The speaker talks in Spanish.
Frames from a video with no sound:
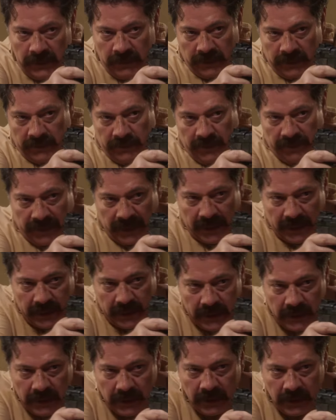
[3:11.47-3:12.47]
Óyeme bien.
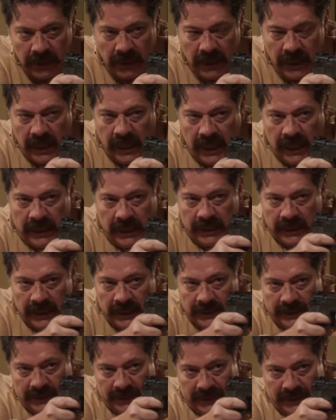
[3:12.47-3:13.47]

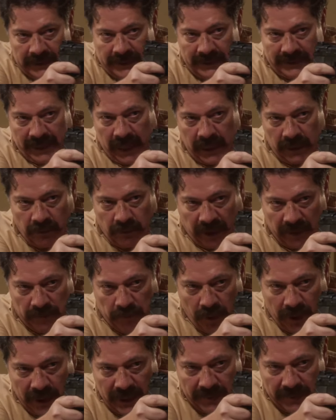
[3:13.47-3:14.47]
Si dices algo que
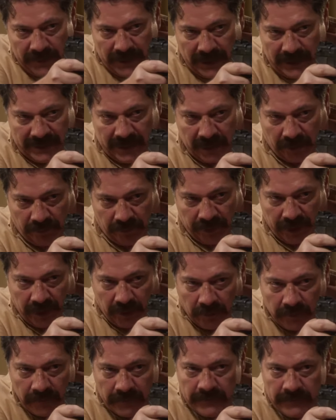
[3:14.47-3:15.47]
ponga en evidencia a
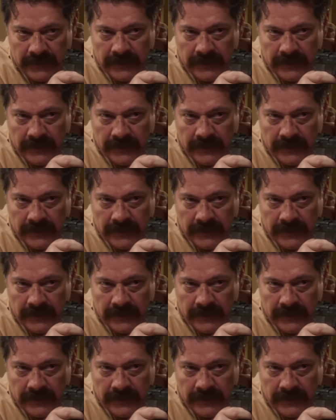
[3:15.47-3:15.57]
Rodrigo,